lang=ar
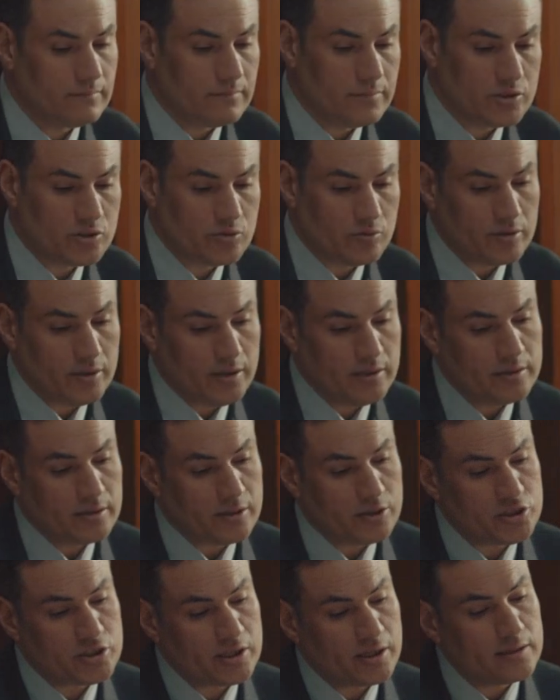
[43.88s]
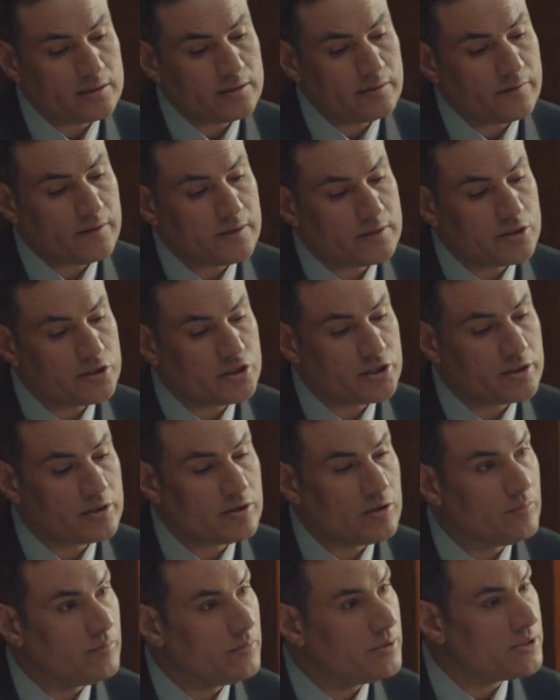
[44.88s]
بس واضح انك اشتغلت في كذا
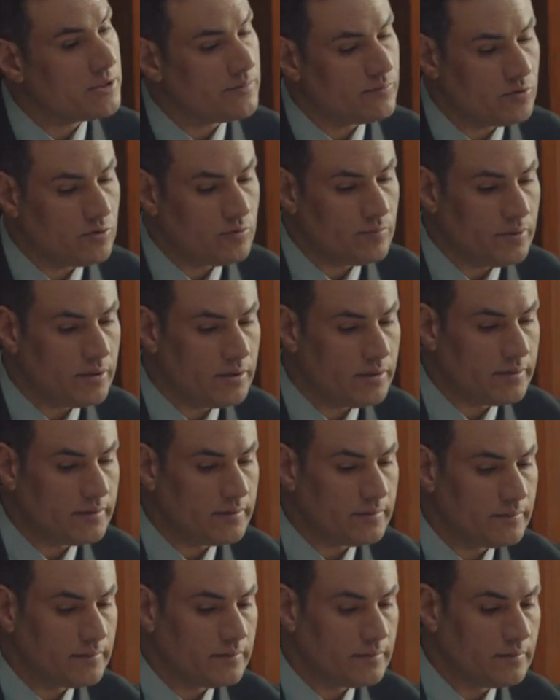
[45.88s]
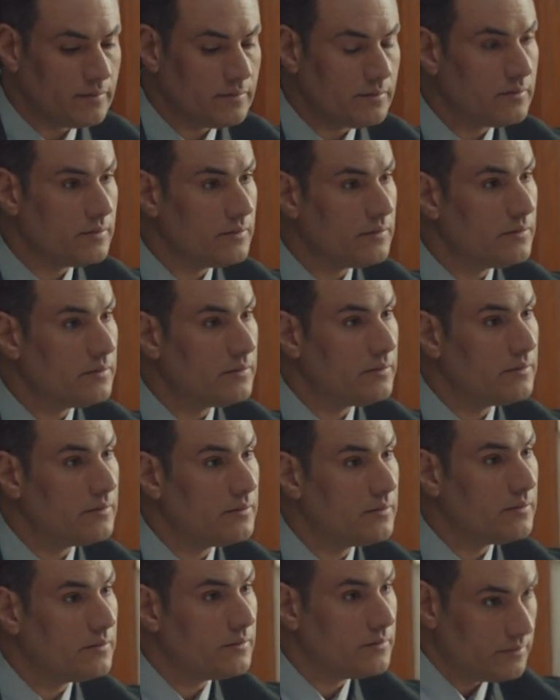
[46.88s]
شركه وما سبتهم ليه يعني
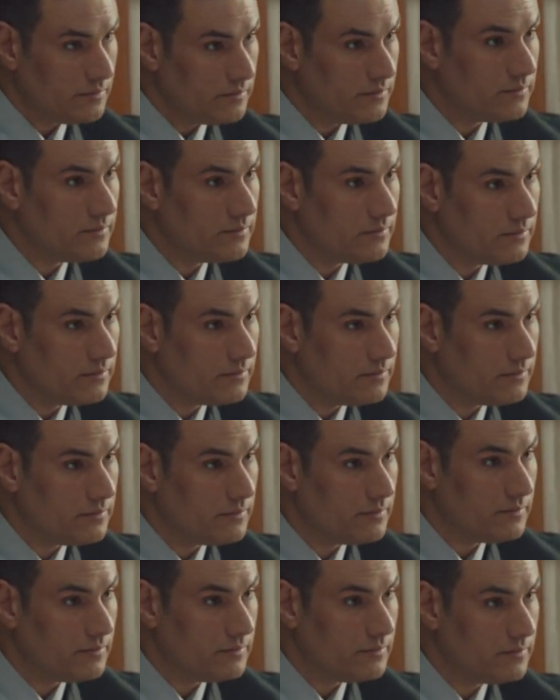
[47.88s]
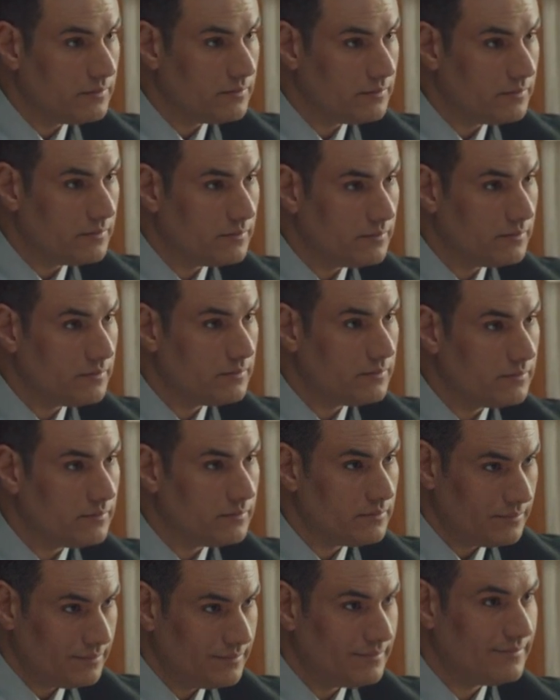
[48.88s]
حضرتك كده تقدر تقول ان هي
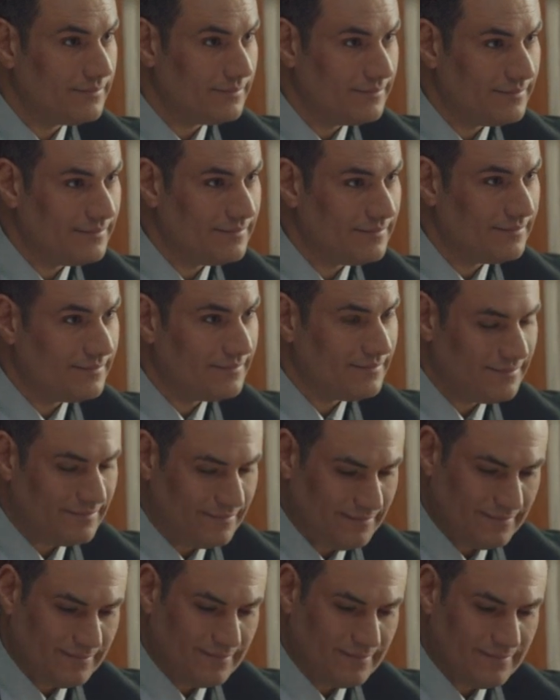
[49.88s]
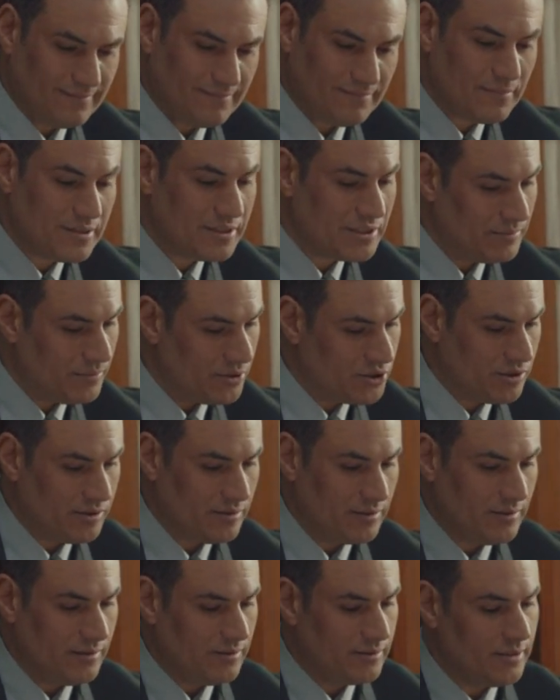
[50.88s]
عشان بس العماله الزياده بس ما شاء
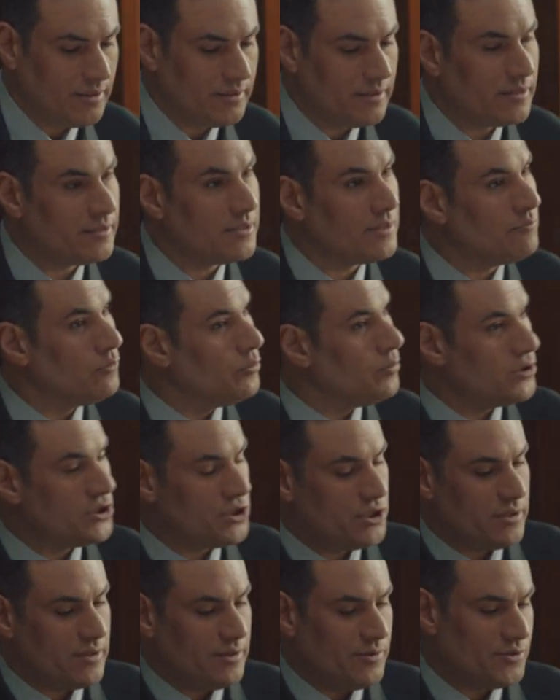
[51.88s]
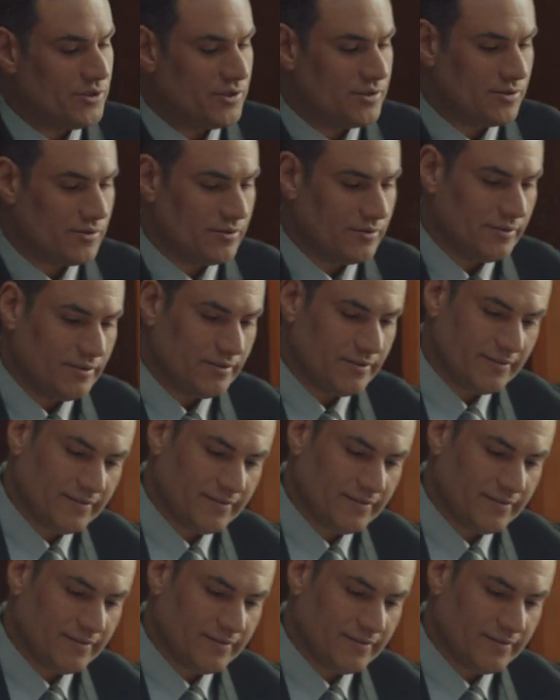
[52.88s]
الله تقديراتك مبشره يا استاذ راضي